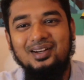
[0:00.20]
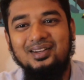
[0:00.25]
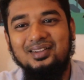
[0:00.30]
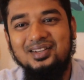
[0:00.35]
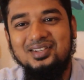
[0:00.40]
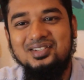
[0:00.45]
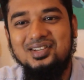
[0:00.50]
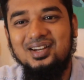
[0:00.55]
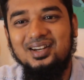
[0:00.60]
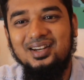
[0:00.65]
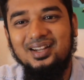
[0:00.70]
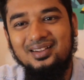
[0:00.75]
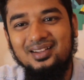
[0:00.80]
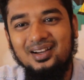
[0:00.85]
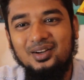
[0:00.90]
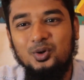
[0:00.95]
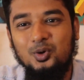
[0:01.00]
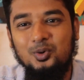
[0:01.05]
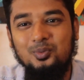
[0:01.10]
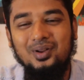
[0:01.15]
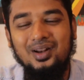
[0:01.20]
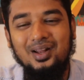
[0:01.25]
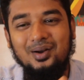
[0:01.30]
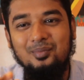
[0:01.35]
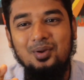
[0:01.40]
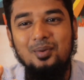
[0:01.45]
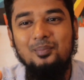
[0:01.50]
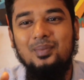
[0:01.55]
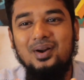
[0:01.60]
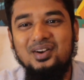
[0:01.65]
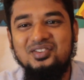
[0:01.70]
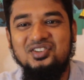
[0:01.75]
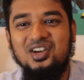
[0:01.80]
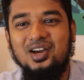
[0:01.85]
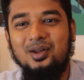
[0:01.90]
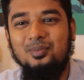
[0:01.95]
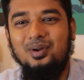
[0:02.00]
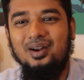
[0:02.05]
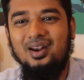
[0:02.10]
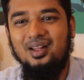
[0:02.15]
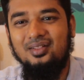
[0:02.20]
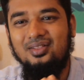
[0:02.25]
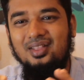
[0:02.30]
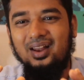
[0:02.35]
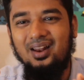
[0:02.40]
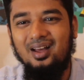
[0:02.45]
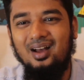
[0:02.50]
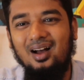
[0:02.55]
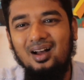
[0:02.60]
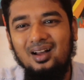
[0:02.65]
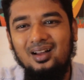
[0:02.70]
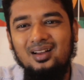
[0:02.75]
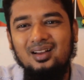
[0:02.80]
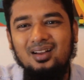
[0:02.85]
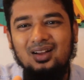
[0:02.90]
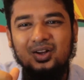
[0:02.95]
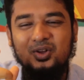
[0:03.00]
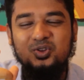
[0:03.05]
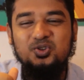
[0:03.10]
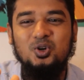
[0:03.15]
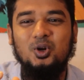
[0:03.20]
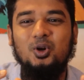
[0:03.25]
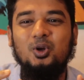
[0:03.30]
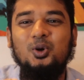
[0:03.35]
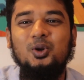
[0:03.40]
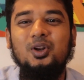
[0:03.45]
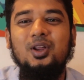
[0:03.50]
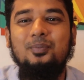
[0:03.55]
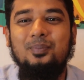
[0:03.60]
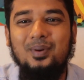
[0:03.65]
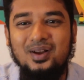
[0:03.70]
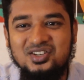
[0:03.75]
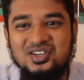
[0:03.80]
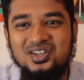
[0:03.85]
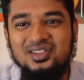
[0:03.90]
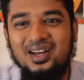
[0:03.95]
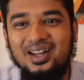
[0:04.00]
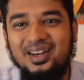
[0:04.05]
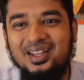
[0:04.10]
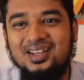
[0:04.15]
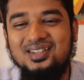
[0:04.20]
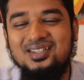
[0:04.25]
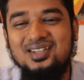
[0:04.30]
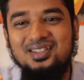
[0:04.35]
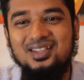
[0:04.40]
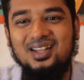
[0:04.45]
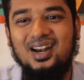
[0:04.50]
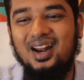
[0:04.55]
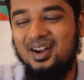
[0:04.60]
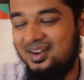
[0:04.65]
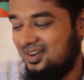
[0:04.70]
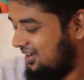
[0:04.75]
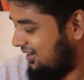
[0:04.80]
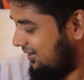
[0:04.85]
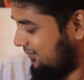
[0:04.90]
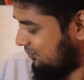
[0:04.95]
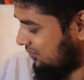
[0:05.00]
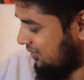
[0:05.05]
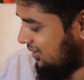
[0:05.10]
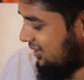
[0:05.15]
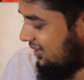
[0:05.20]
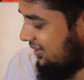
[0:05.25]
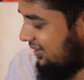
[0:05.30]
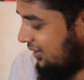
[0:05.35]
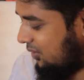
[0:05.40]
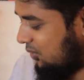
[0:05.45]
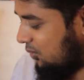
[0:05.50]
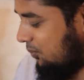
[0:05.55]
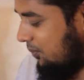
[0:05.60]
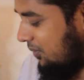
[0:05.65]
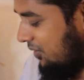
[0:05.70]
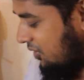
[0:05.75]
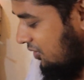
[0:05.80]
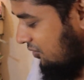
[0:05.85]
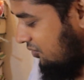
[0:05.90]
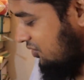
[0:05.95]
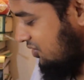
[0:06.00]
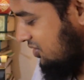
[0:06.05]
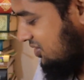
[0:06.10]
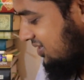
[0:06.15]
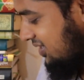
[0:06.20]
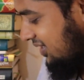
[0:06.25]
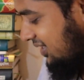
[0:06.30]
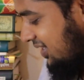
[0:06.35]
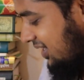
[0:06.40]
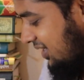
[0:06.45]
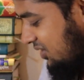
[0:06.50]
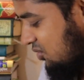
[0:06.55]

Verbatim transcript: আমাদের দেশের নেতাকর্মীরা মেম্বার চেয়ারম্যানরা তারা জনগণের পাশে দাঁড়িয়েছে ত্রাণ নিয়ে দেখুন ভিডিও ফুটেজ